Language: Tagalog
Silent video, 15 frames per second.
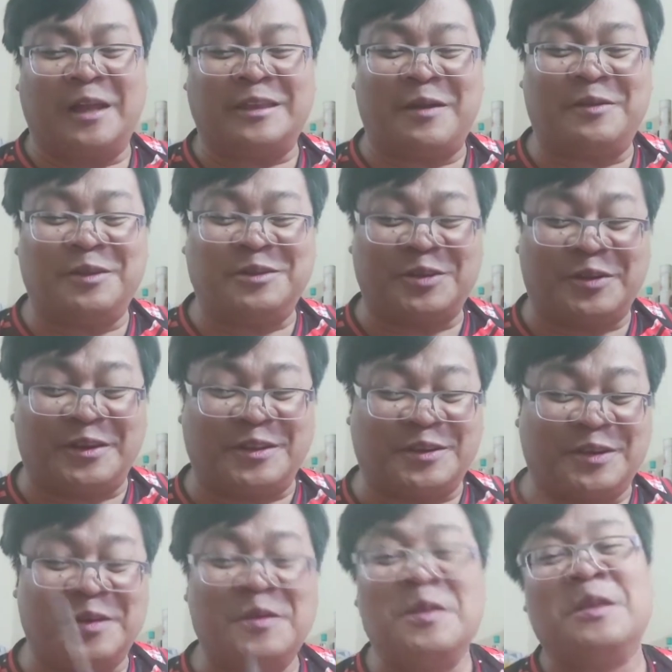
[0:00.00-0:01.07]
ah, tawag sorry,
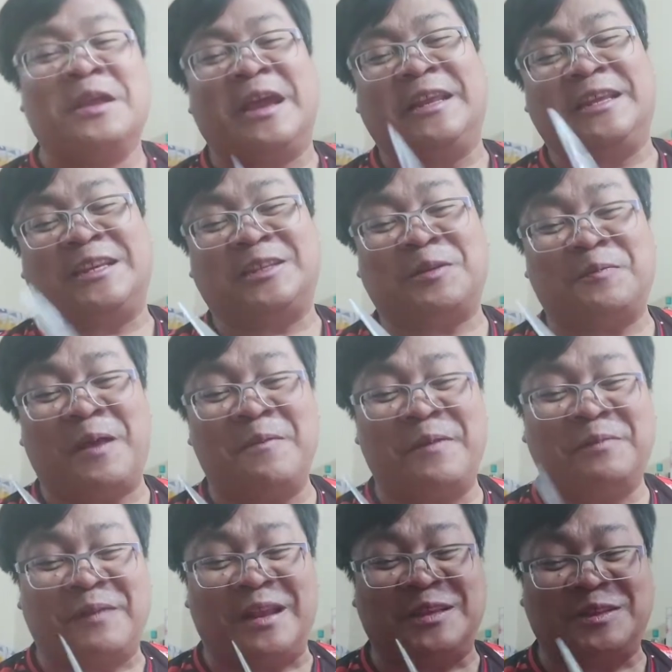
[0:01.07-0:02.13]
sorry. Hindi siya
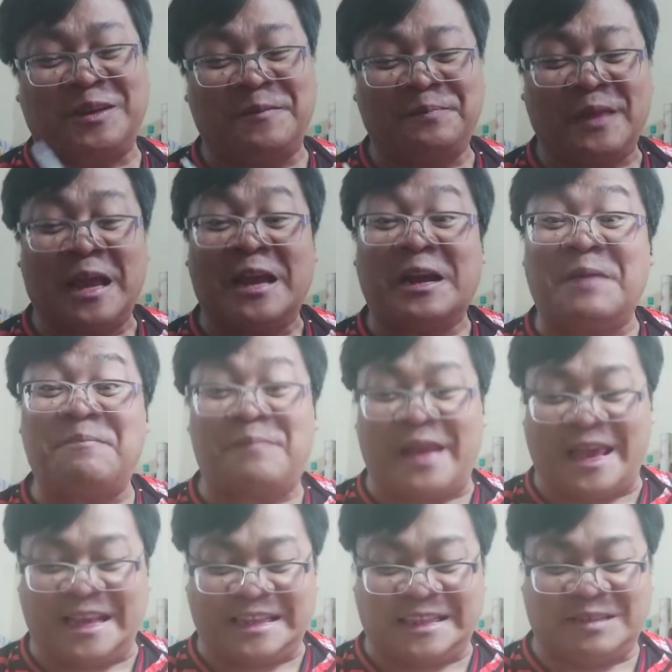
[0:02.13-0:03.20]
supplement pala, sorry.
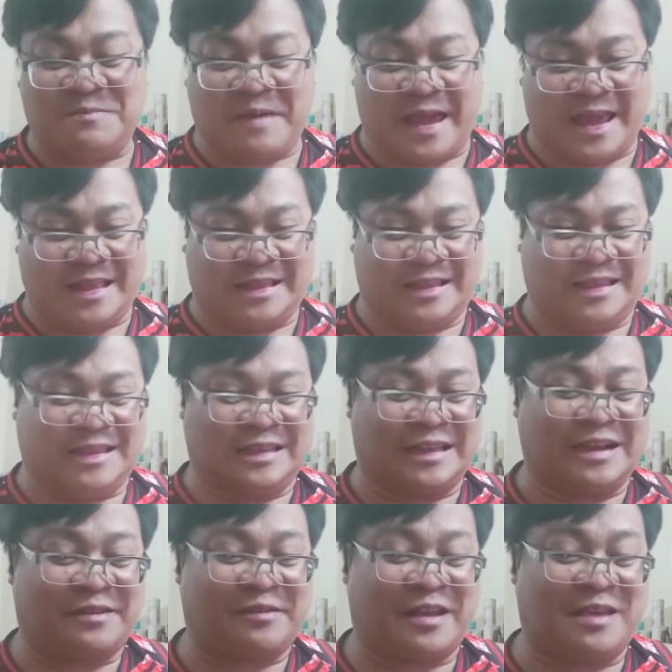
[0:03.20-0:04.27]
Replacement
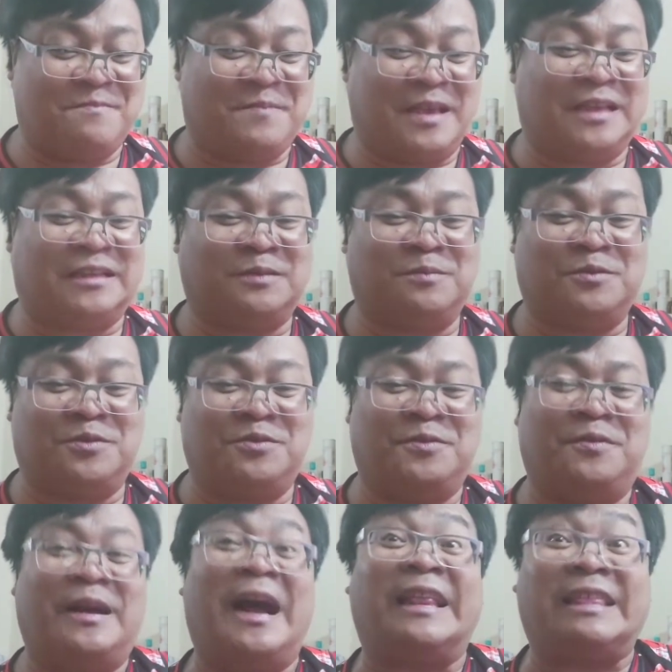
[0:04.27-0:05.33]
sa cravings mo.
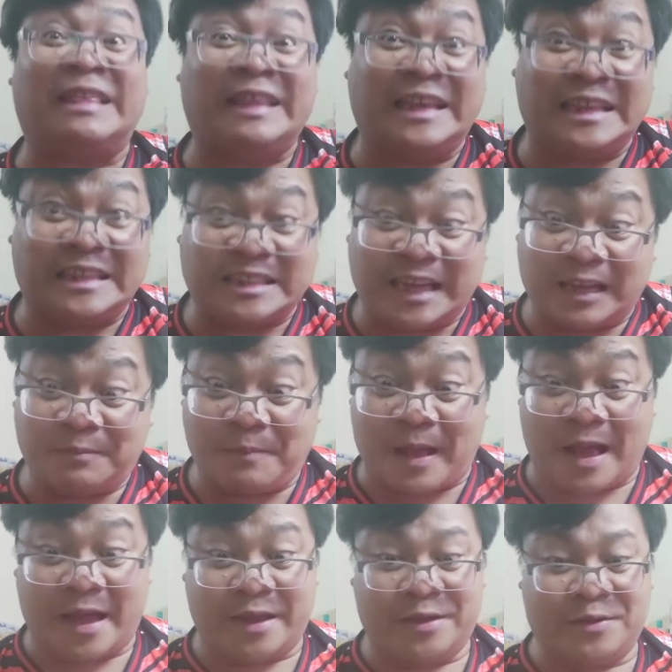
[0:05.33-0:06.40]
At least kahit
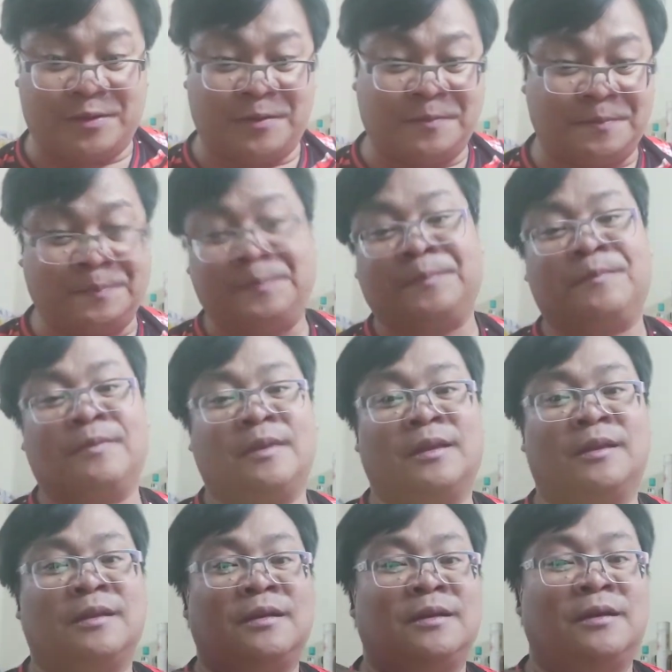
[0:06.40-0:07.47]
paano,
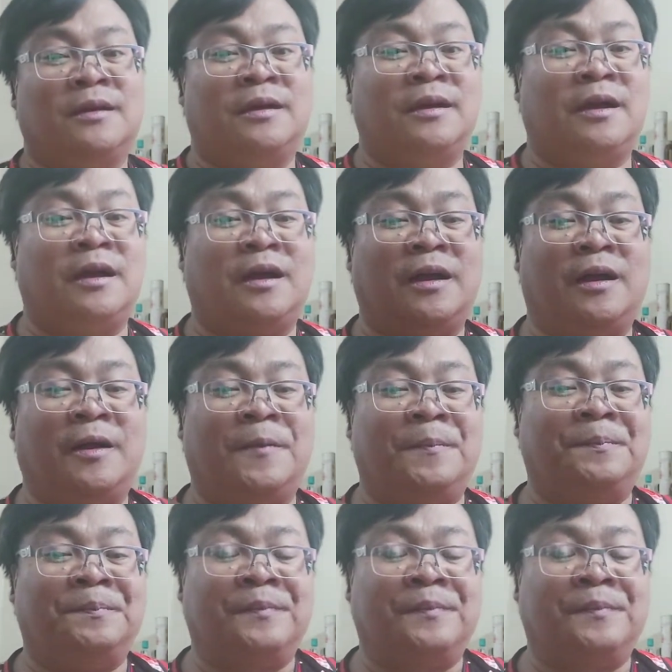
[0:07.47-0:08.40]
um,